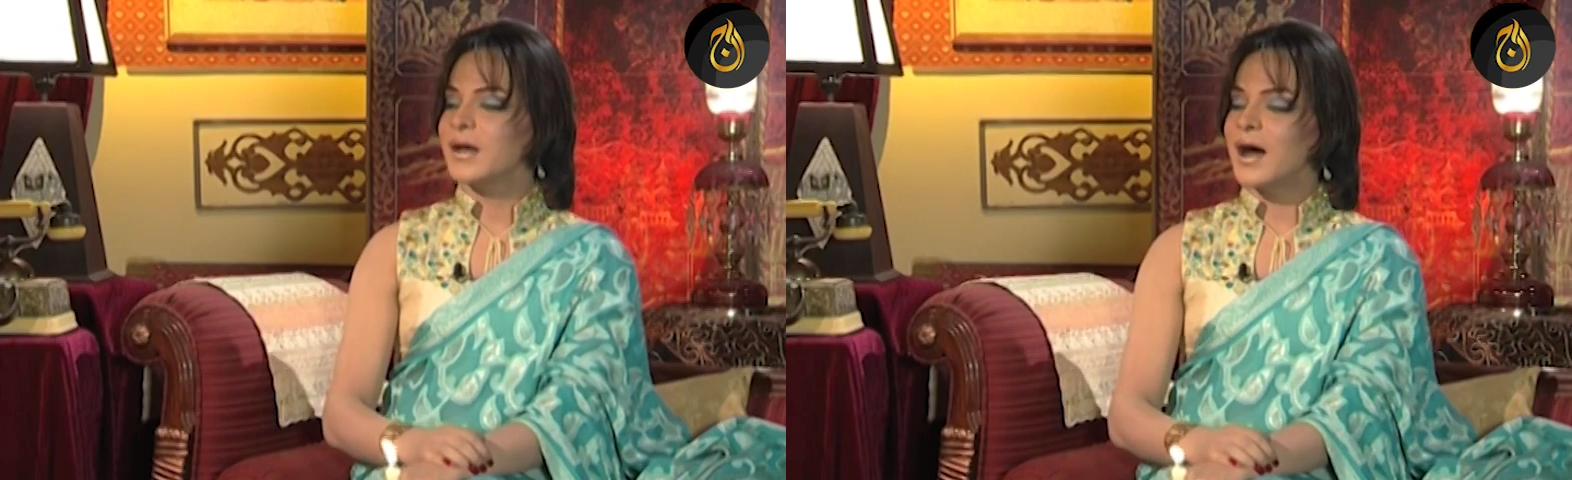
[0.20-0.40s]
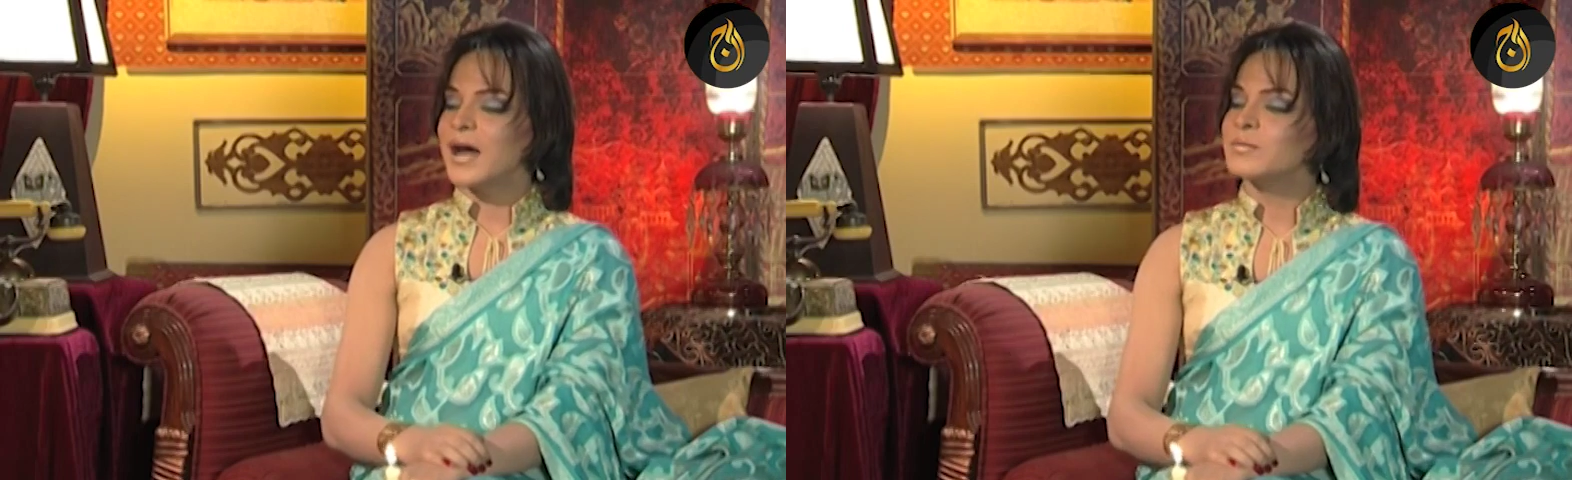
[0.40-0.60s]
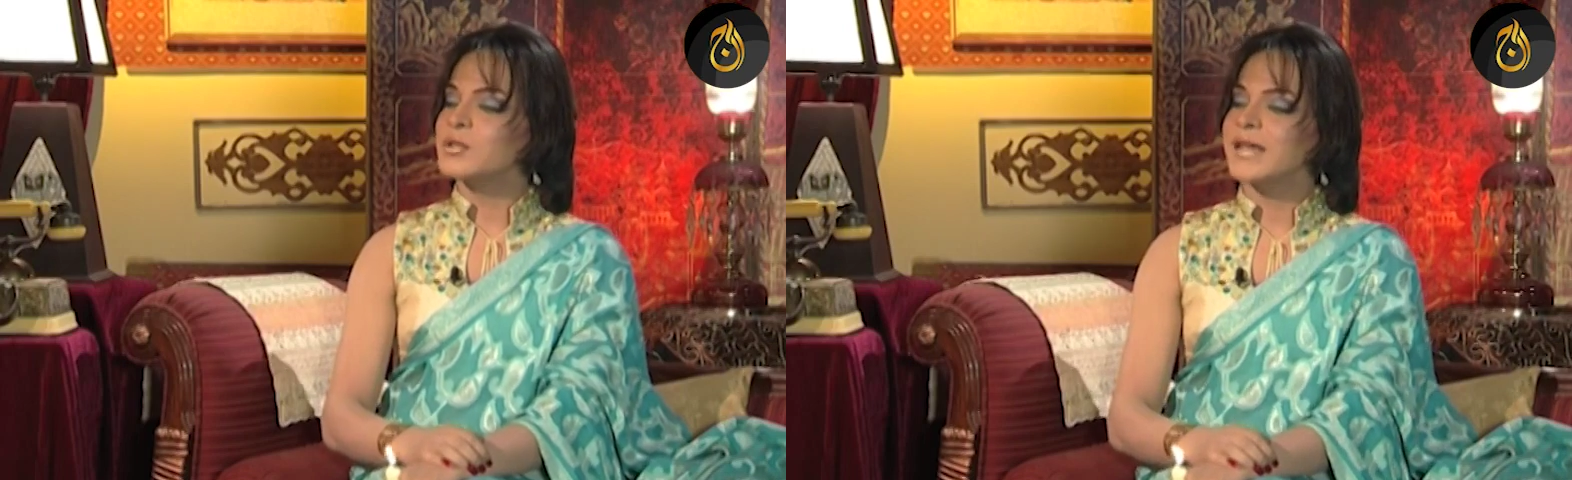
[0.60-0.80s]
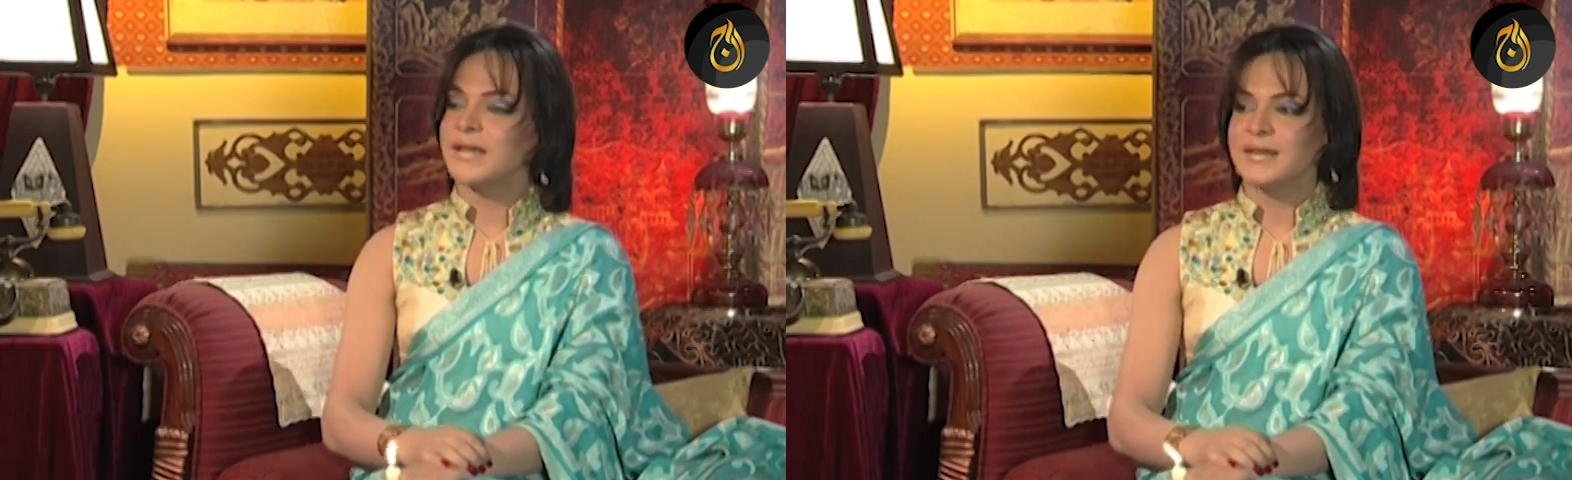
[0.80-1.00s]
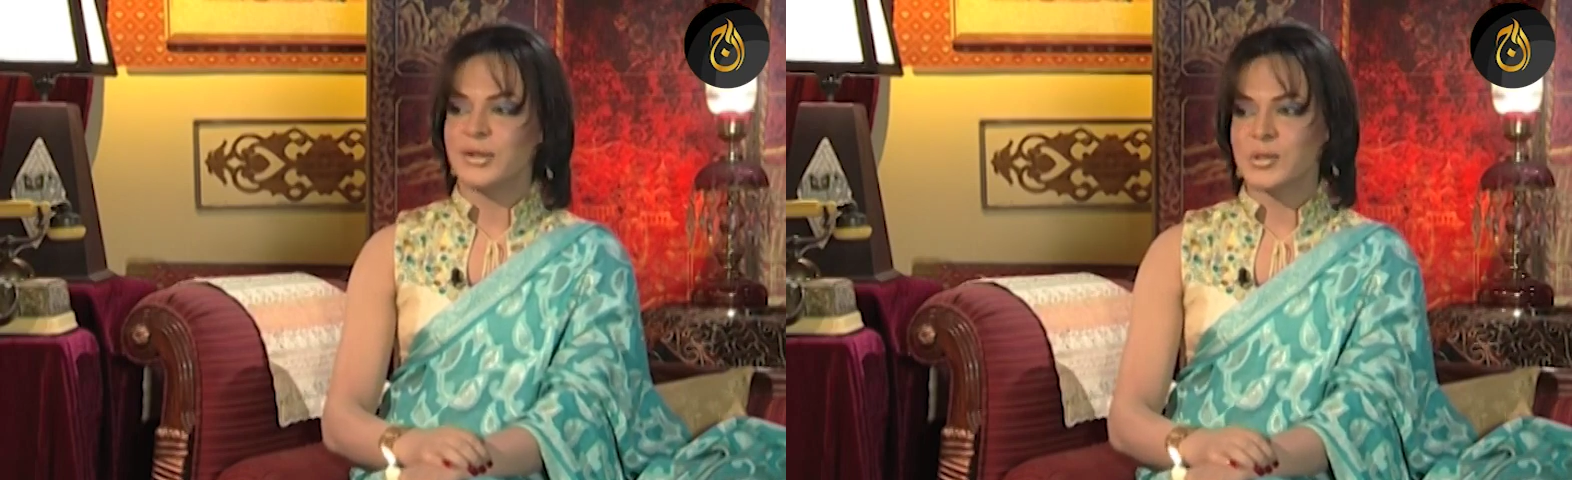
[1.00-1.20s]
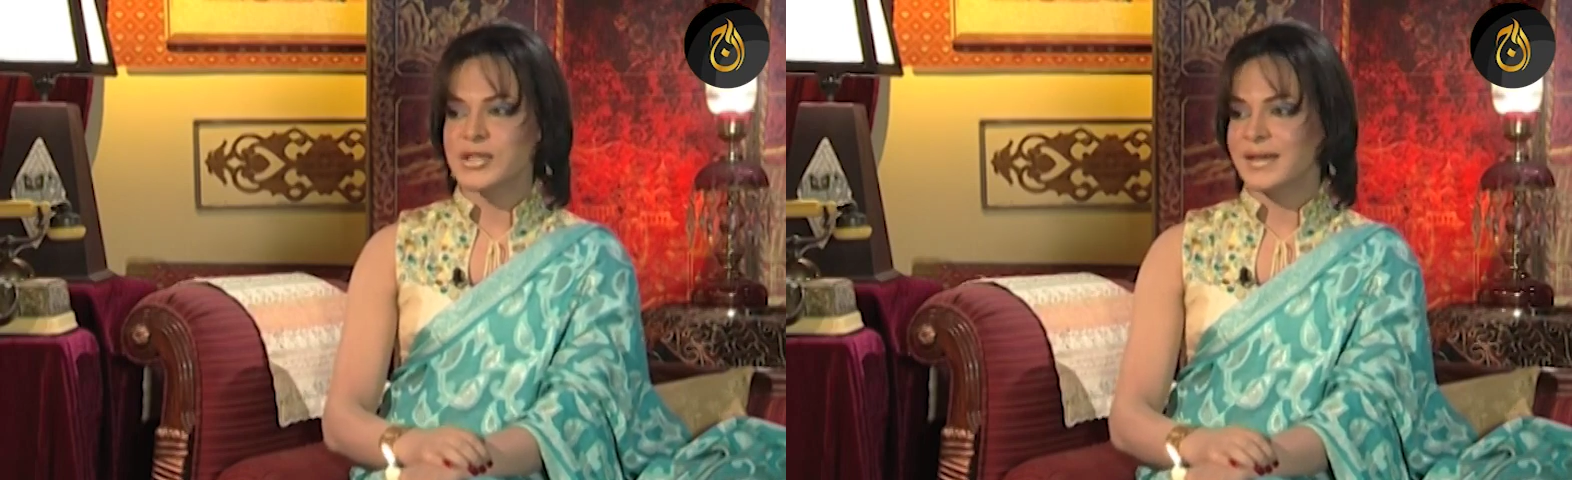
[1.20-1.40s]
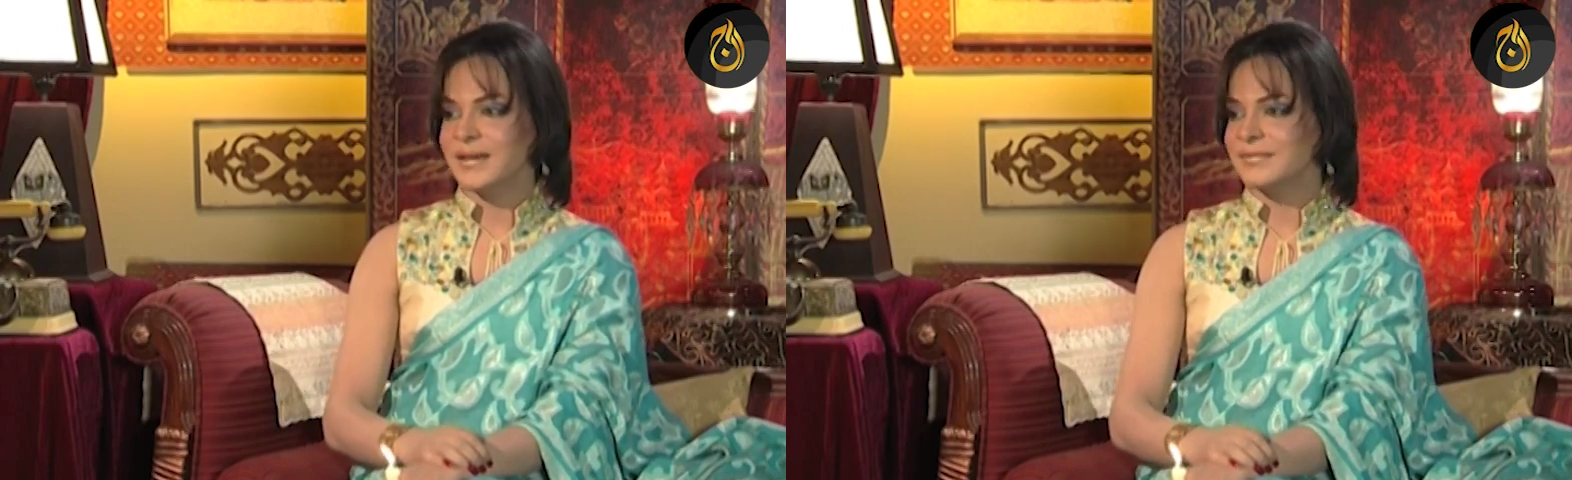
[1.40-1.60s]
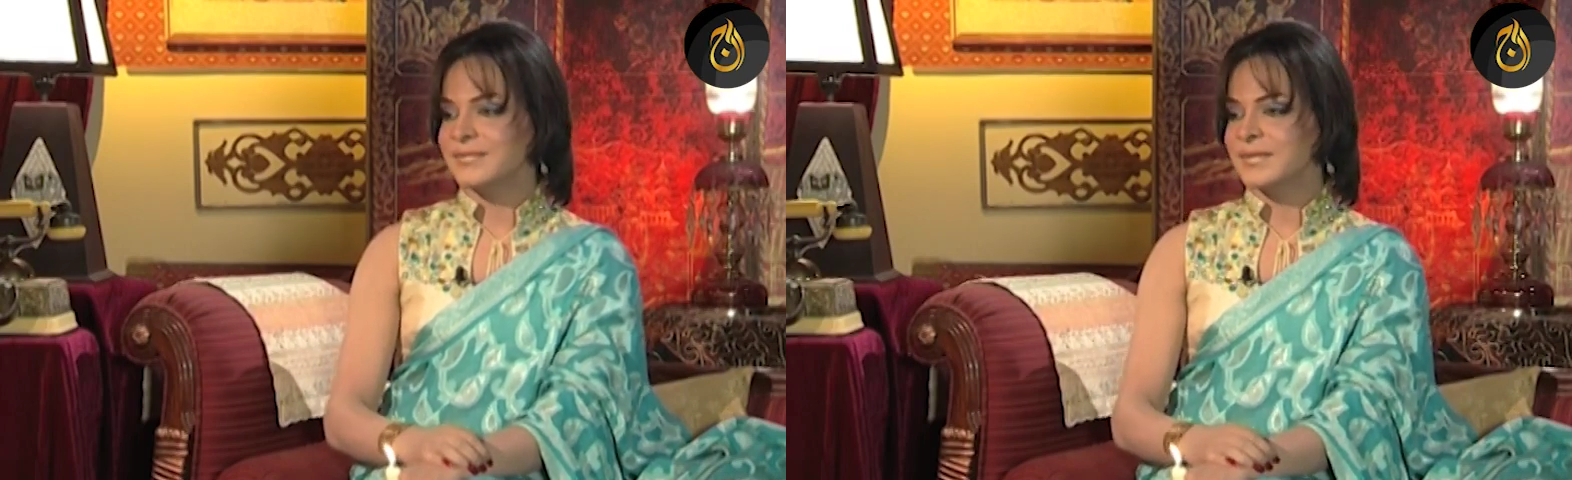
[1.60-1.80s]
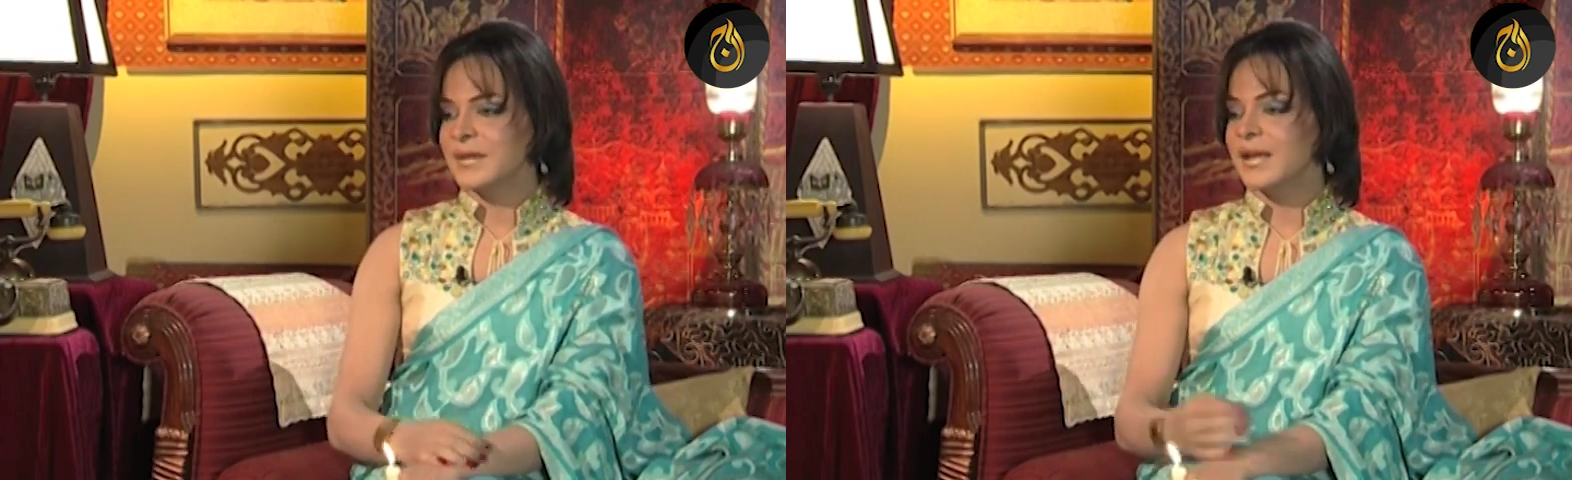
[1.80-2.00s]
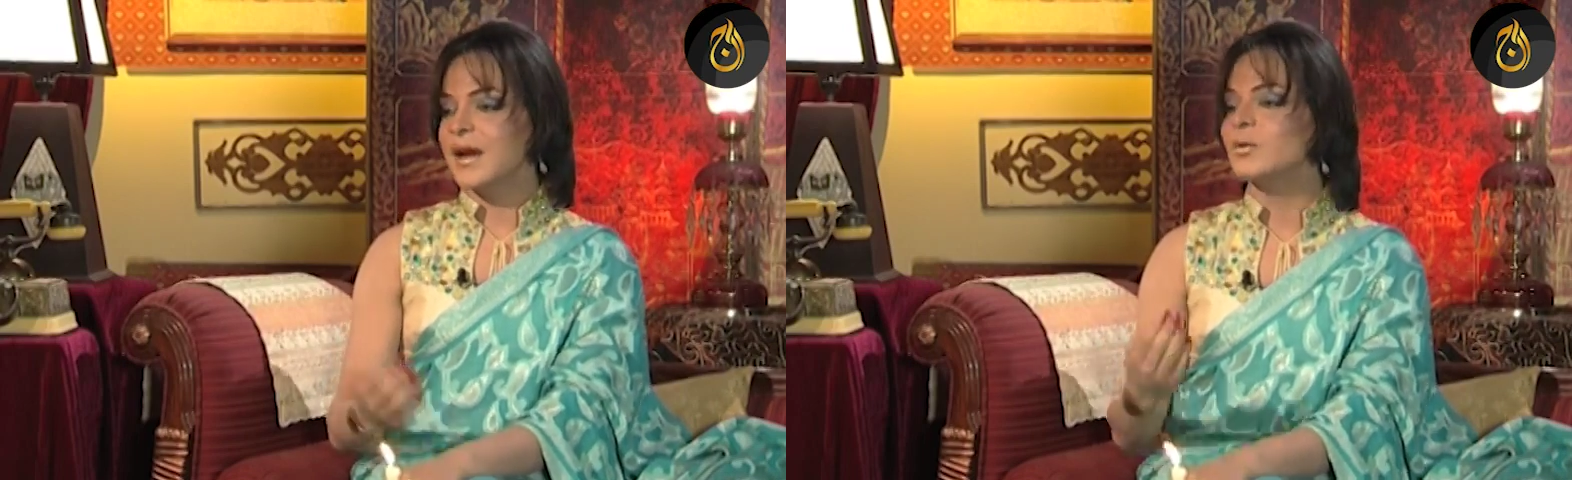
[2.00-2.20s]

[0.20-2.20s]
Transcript: आज मुझे इतनी खुशी है कि हम